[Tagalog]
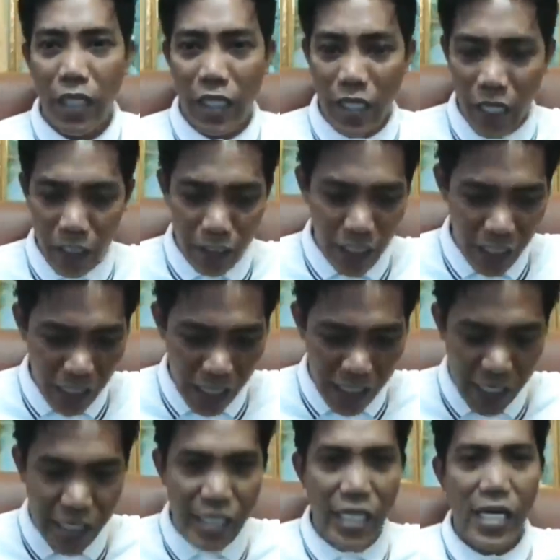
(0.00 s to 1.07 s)
hindi
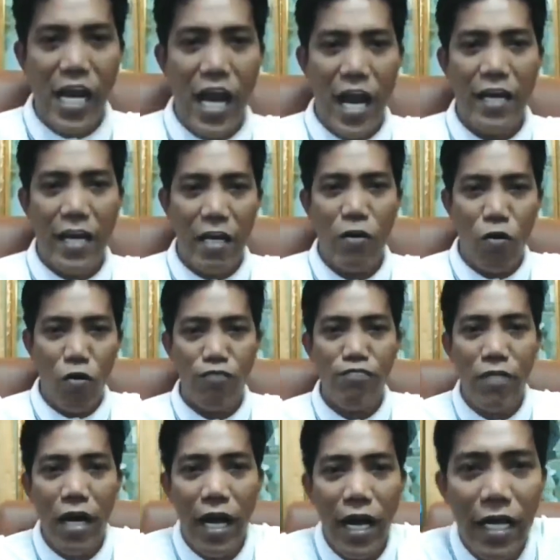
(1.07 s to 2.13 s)
nasisiraan ng loob
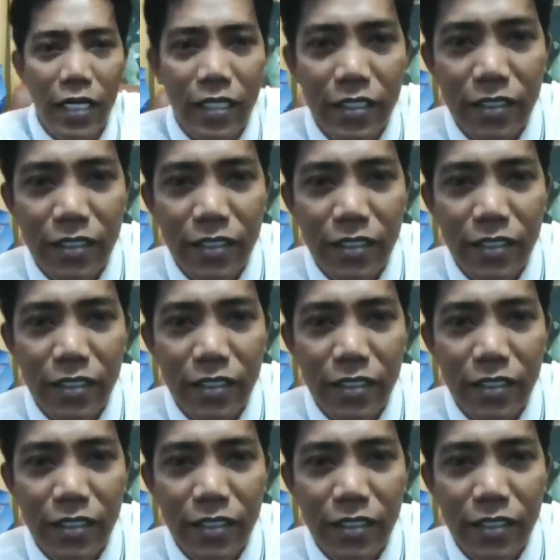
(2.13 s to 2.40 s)
ha